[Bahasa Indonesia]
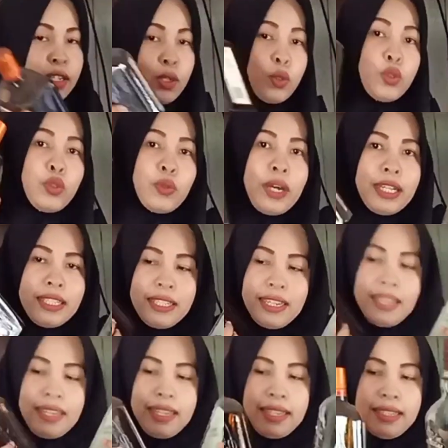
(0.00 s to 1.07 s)
lucu
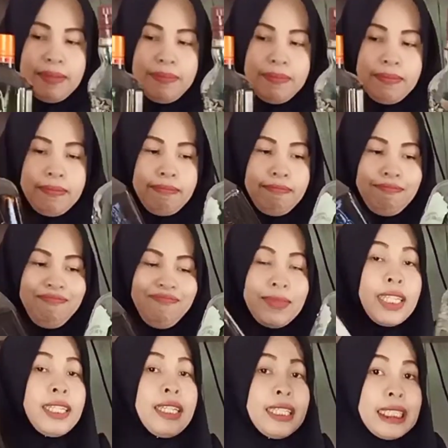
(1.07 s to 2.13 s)
aja
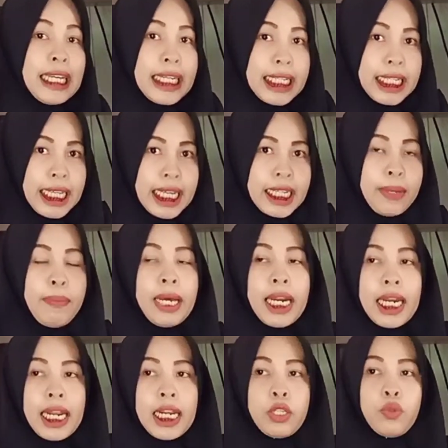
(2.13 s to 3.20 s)
jadi
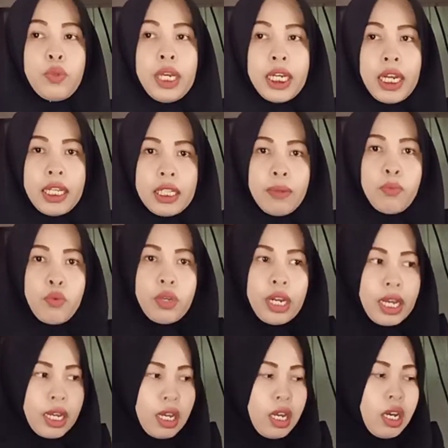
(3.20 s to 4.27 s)
kemarin ada juga yang nanya bunda
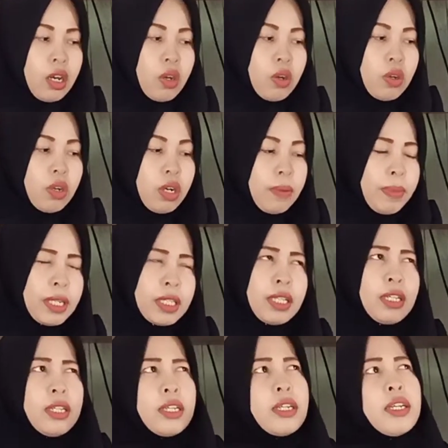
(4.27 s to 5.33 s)
oh apa
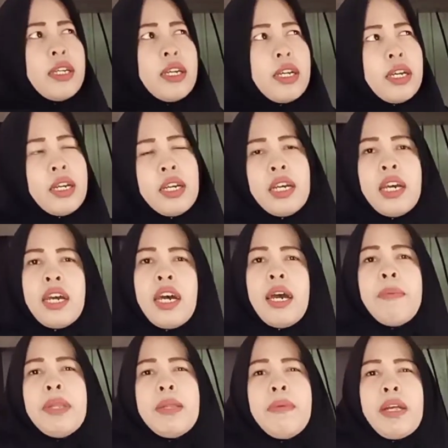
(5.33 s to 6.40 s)
teh
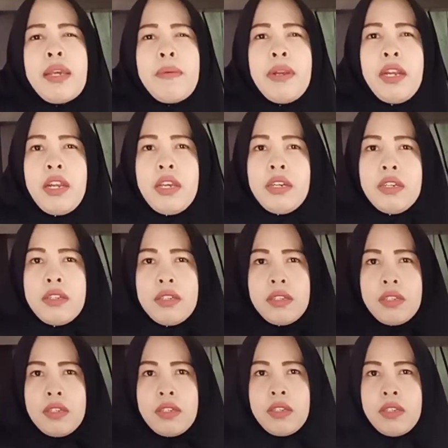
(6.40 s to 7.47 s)
apa dibilang kemarin ya
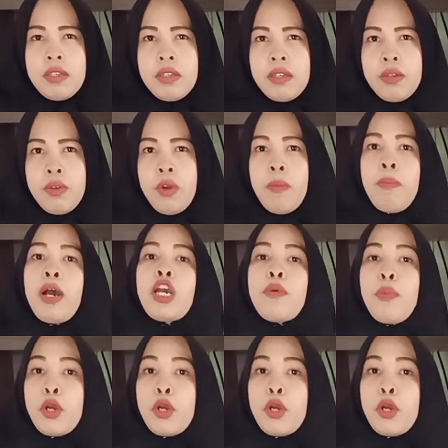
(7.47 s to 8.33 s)
pakai